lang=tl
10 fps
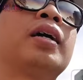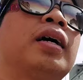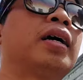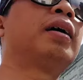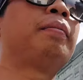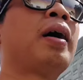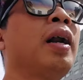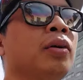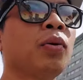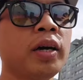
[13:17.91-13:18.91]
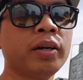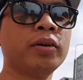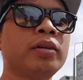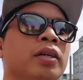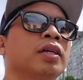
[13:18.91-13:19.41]
Uh, mahal ko
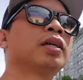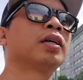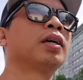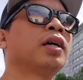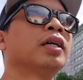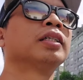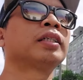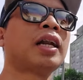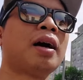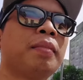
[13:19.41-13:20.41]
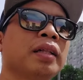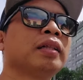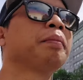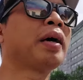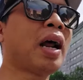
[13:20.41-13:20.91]
kayo. Salamat
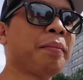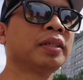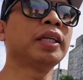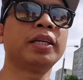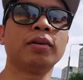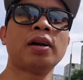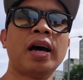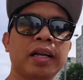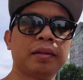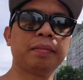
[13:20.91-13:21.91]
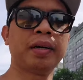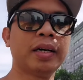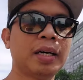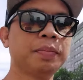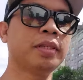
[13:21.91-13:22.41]
marami sa inyong lahat mga
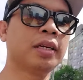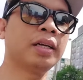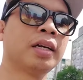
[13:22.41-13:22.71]
Cubs.